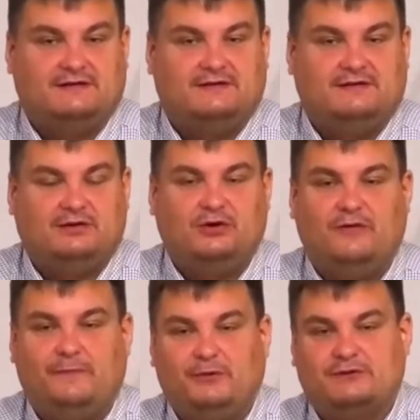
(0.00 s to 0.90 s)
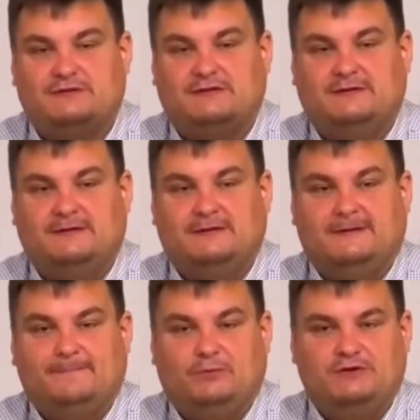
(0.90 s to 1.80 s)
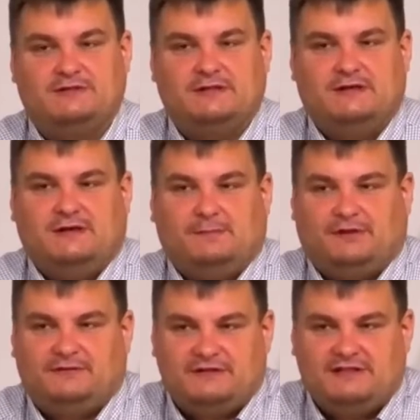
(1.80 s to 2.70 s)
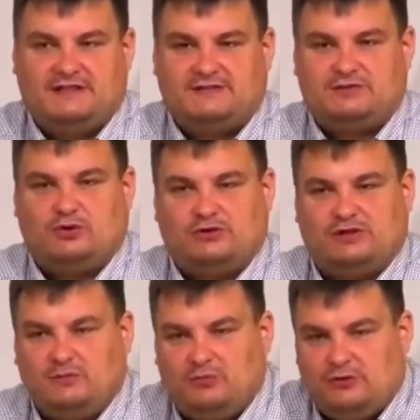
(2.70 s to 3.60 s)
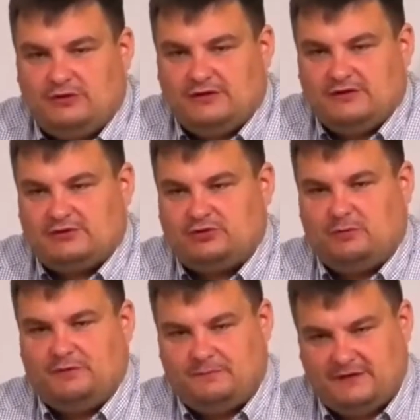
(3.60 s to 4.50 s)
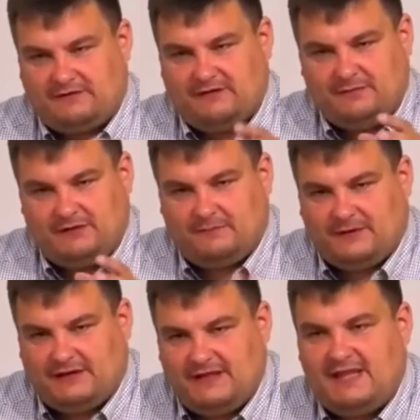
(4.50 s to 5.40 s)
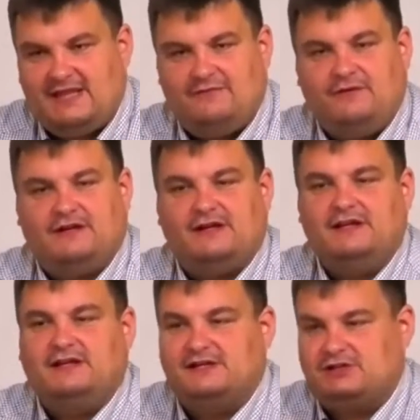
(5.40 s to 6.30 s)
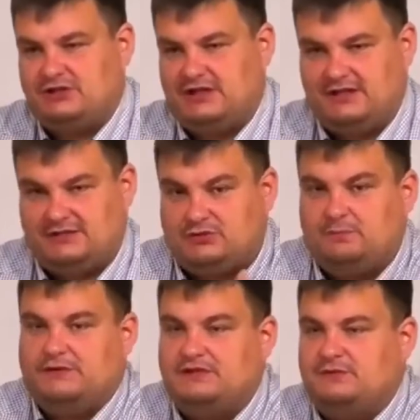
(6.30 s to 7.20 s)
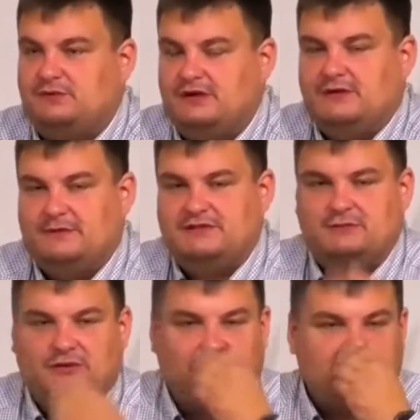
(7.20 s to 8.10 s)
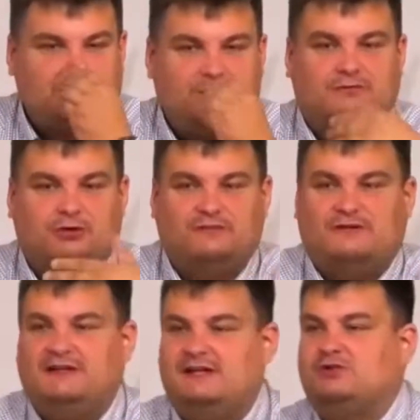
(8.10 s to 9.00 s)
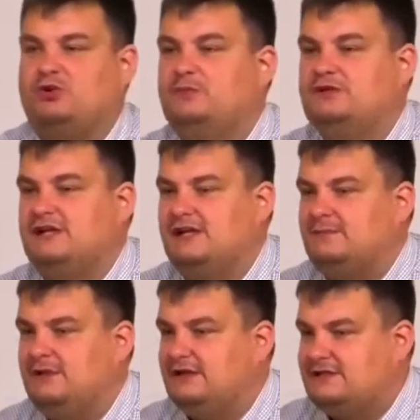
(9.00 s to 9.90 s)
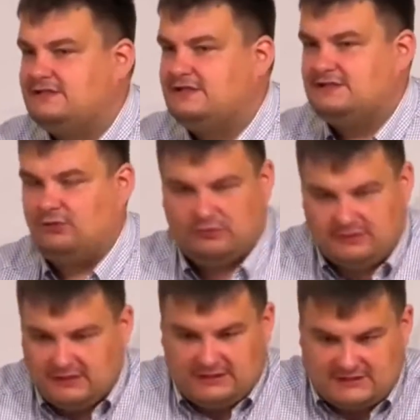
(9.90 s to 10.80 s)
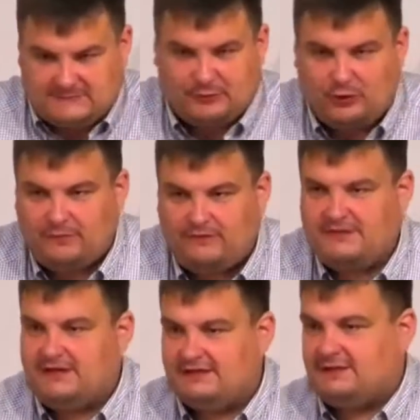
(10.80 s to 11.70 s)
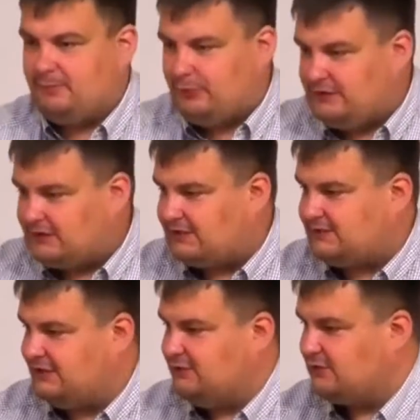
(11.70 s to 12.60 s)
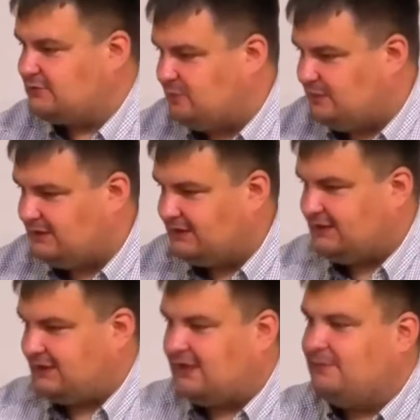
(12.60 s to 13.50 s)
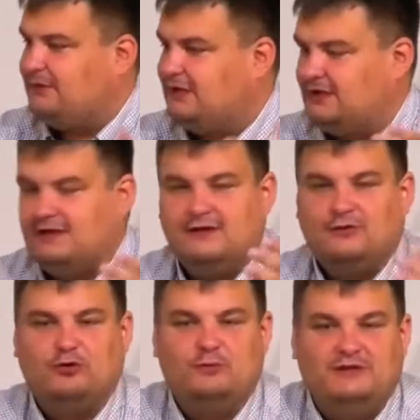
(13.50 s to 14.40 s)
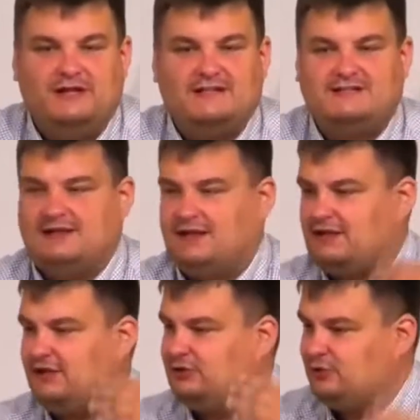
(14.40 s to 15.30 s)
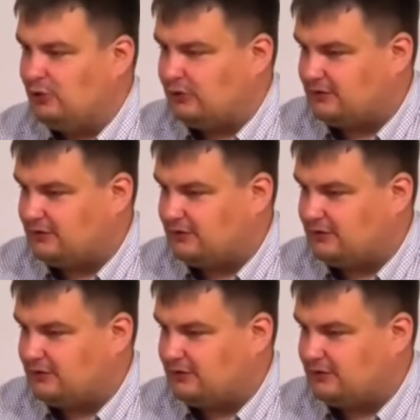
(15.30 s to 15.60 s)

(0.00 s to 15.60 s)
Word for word: Такой вопрос – то есть подводилось все к тому, чтобы первое было покаяние, вера и крещение. Почему, почему он говорит, вот вода, что мешает мне креститься? Он из проповеди это понял как-то и уразумел. Это как был как кульминация, как итог,